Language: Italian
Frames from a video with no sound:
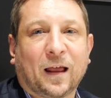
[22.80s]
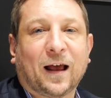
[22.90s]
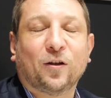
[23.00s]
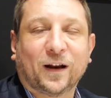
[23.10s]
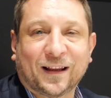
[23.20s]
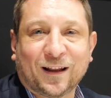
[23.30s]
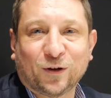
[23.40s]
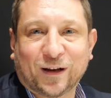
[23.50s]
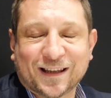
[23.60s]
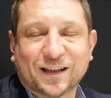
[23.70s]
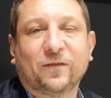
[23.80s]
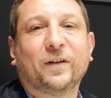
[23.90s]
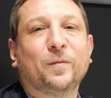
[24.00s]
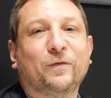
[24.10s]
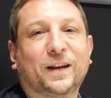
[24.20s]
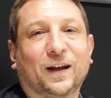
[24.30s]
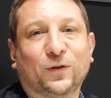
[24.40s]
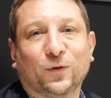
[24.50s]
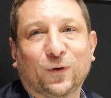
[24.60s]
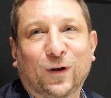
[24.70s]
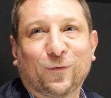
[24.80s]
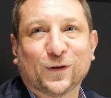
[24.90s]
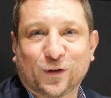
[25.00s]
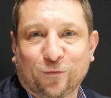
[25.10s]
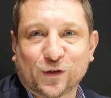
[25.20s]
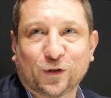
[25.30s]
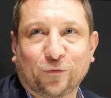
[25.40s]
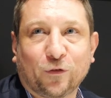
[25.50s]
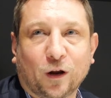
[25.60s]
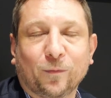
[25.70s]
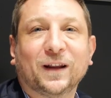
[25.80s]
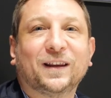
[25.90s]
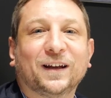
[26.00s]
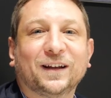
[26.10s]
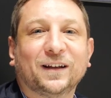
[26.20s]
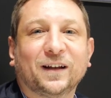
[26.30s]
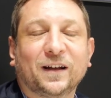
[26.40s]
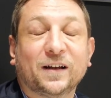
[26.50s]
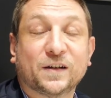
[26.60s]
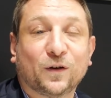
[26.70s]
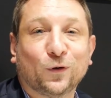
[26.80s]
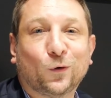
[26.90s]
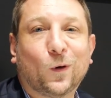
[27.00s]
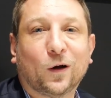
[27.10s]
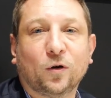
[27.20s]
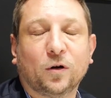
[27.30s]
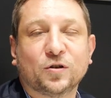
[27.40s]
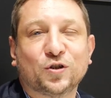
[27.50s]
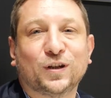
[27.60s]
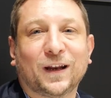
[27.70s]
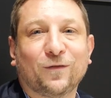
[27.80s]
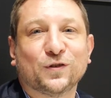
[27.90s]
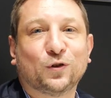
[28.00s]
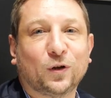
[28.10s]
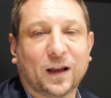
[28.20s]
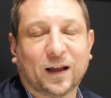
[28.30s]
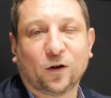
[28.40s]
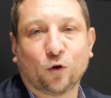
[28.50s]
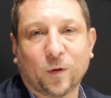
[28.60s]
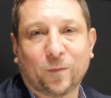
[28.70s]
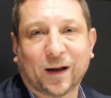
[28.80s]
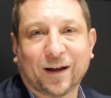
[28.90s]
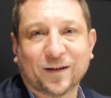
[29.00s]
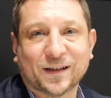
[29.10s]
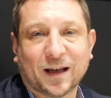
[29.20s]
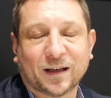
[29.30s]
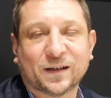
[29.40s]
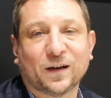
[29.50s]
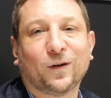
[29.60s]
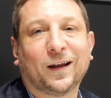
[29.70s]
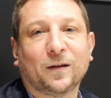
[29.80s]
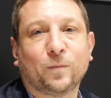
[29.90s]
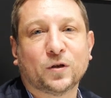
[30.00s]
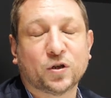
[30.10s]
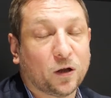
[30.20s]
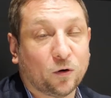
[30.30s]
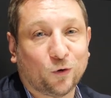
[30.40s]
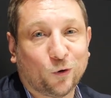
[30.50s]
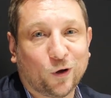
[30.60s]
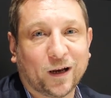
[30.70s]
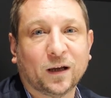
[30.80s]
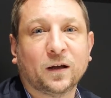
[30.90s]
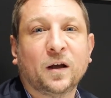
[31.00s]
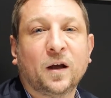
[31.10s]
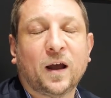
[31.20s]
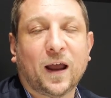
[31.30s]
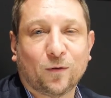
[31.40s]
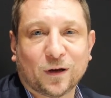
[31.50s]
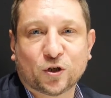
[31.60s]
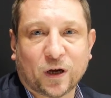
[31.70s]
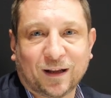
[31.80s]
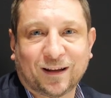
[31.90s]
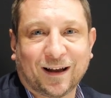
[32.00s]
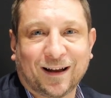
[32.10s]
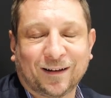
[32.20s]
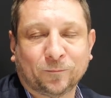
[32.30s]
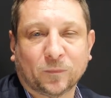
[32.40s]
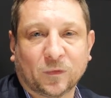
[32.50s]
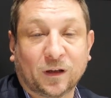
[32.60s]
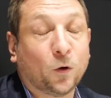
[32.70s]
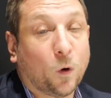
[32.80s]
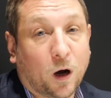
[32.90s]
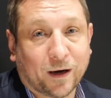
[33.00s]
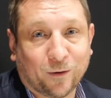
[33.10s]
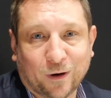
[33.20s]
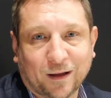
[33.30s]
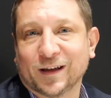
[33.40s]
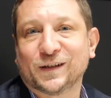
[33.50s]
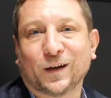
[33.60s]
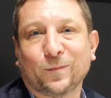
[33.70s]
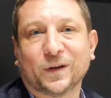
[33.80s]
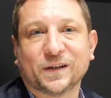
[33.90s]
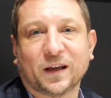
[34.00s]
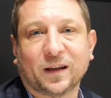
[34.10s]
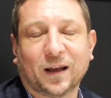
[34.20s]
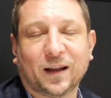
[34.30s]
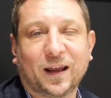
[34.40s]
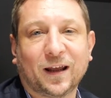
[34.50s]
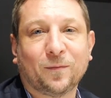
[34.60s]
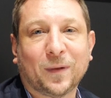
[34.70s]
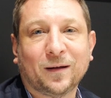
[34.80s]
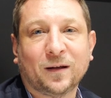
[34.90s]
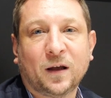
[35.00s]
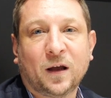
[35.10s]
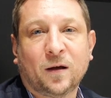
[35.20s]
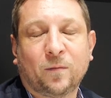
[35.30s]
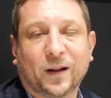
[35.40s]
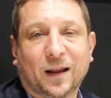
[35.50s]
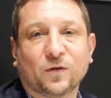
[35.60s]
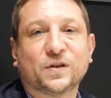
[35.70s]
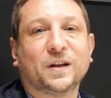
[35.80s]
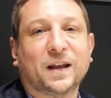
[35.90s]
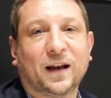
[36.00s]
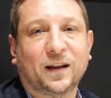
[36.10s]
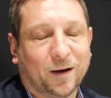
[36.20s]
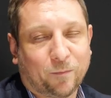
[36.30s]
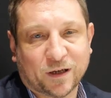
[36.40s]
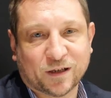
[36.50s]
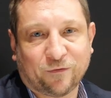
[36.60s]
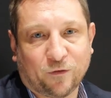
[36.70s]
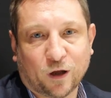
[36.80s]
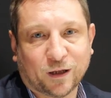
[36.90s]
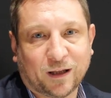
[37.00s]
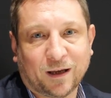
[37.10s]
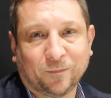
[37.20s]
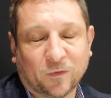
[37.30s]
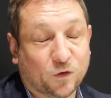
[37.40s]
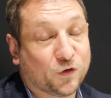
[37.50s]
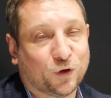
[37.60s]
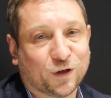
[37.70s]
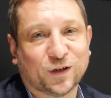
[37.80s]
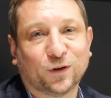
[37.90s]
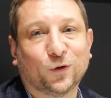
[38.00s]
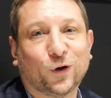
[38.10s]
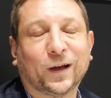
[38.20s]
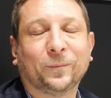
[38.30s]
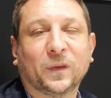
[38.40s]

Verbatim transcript: Allora, intanto grazie di avermi invitato a questo vostro format. In secondo luogo ci tenevo a sottolineare come per Kawasaki sia un grande piacere, un onore è una scelta di cuore quella di essere presente ad EIGMA per dare un segnale di ripresa forte non solo al settore.